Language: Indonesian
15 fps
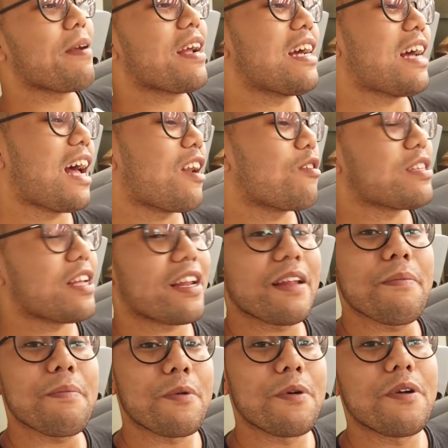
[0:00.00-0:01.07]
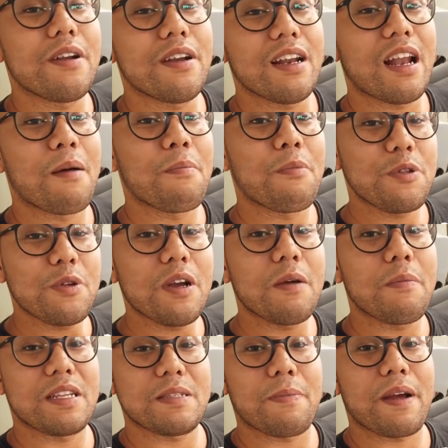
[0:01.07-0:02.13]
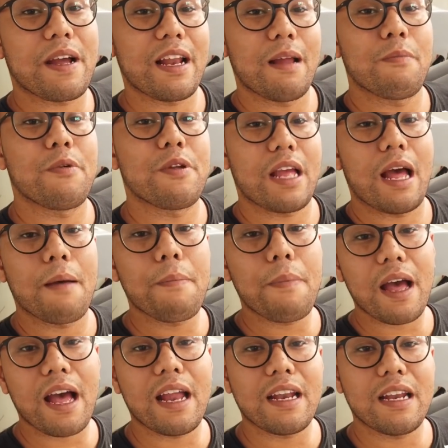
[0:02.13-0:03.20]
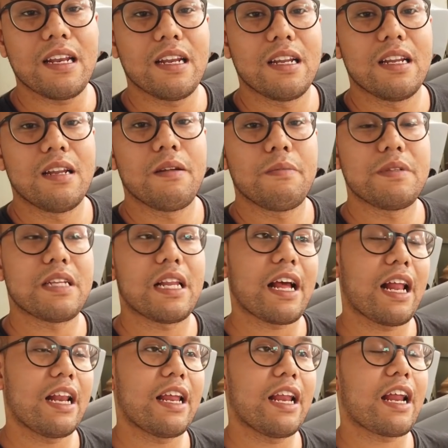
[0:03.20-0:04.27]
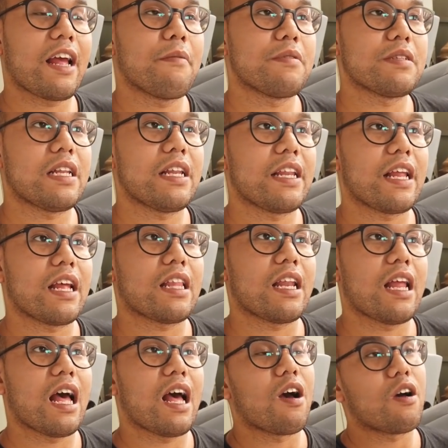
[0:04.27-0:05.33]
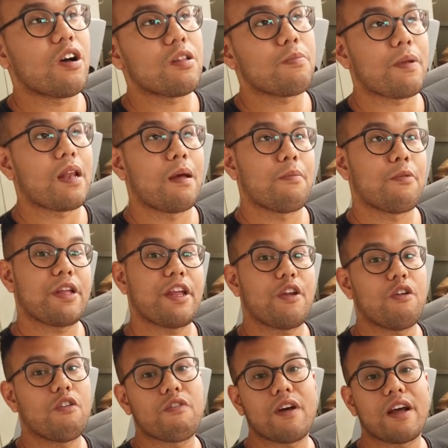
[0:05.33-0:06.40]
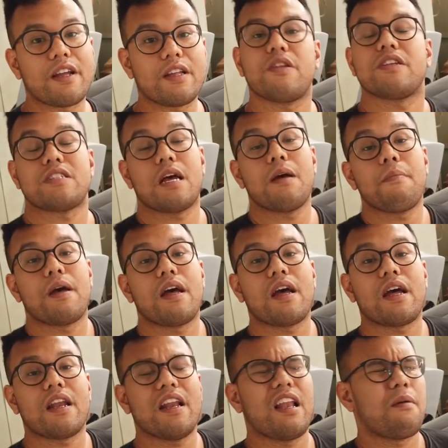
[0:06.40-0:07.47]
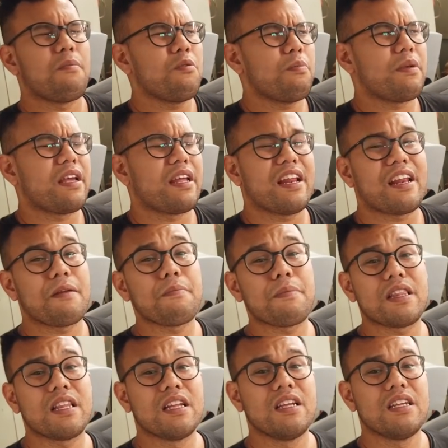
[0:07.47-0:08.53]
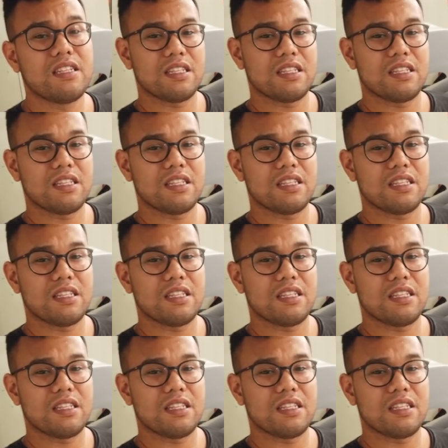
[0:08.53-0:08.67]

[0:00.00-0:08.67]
sampai ke karoseri pun lampu juga masih pakai lampunya apa kan misalnya kalian kayak misalnya lihat ada angkot lampunya Innova gitu sama karena lampu bikinnya ribet